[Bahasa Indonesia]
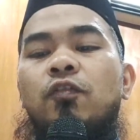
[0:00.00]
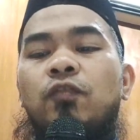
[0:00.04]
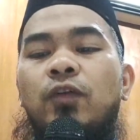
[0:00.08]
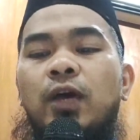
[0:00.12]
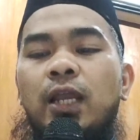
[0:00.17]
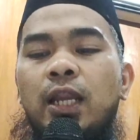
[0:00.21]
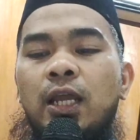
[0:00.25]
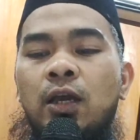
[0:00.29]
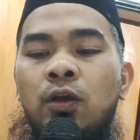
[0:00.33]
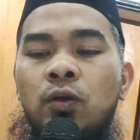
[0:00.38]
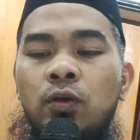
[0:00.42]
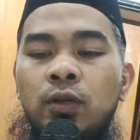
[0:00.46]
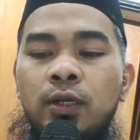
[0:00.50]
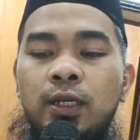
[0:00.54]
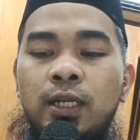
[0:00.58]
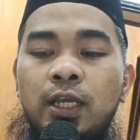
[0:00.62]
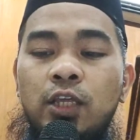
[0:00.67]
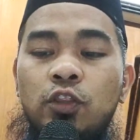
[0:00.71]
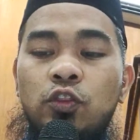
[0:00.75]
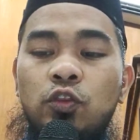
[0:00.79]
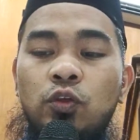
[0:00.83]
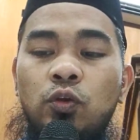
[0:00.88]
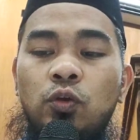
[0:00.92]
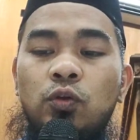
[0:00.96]

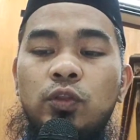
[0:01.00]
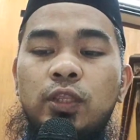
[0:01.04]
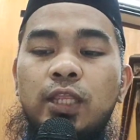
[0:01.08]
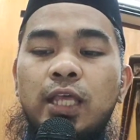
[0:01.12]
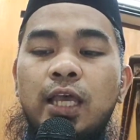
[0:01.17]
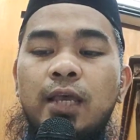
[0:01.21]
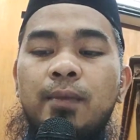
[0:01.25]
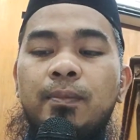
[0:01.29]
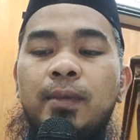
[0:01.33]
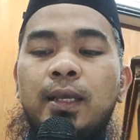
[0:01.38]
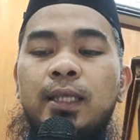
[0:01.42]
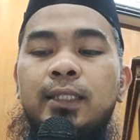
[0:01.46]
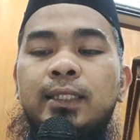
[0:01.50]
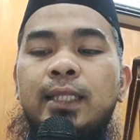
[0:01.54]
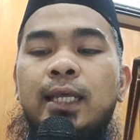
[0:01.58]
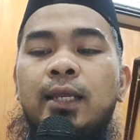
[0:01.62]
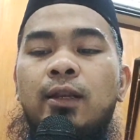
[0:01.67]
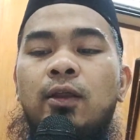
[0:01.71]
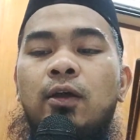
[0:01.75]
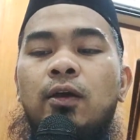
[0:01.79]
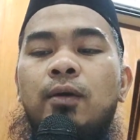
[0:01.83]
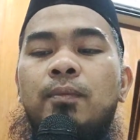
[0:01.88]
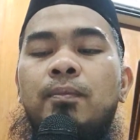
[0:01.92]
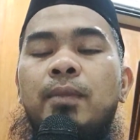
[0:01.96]
falahunna thulutha
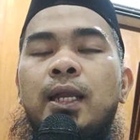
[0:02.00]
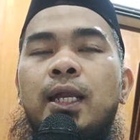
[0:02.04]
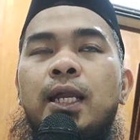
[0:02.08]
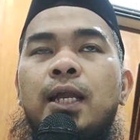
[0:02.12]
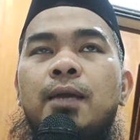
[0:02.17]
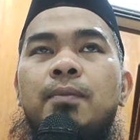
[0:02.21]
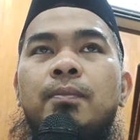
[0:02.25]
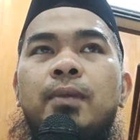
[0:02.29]
matarok maka